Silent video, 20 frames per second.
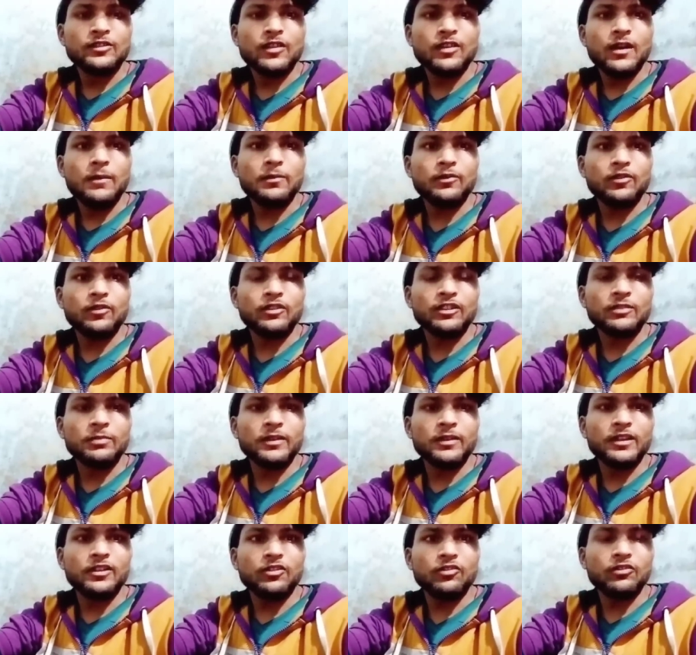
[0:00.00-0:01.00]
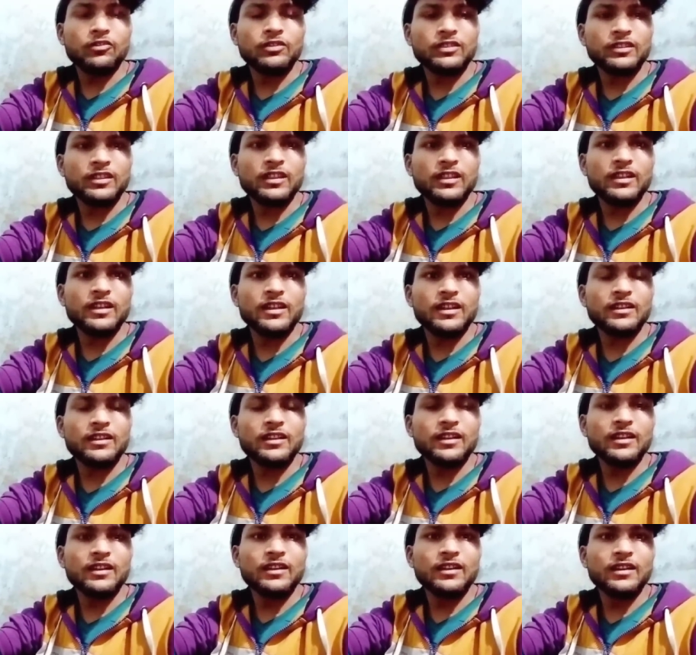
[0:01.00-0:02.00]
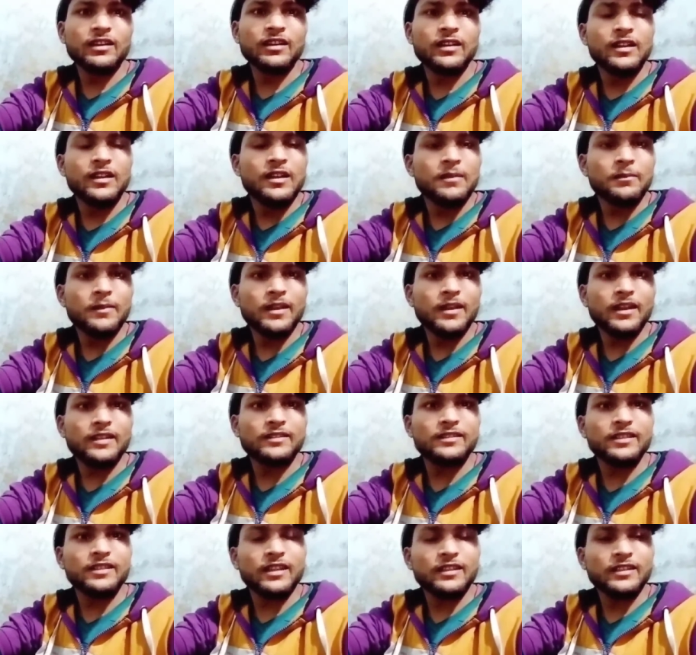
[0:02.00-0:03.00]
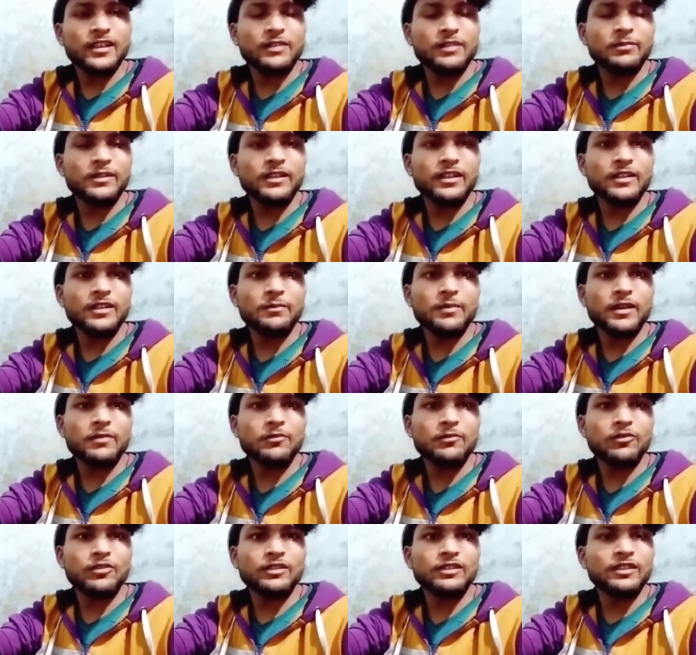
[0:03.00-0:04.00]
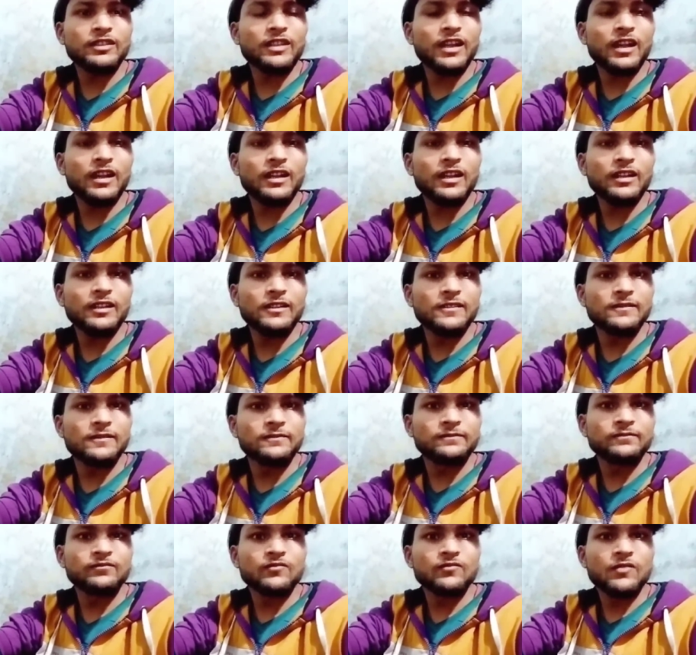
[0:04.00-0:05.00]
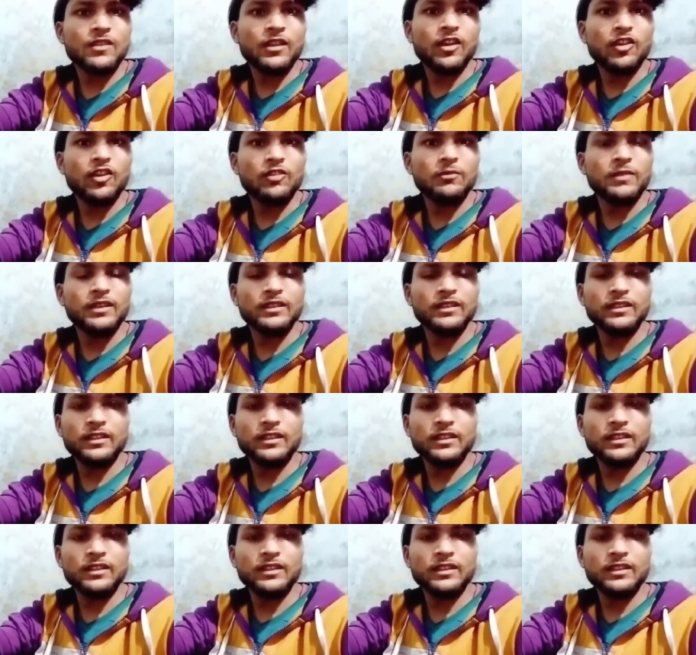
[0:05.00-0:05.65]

तो आप लोग इस वीडियो को शेयर करना मेरा चैनल भी नहीं प्रमोट किया है और मैं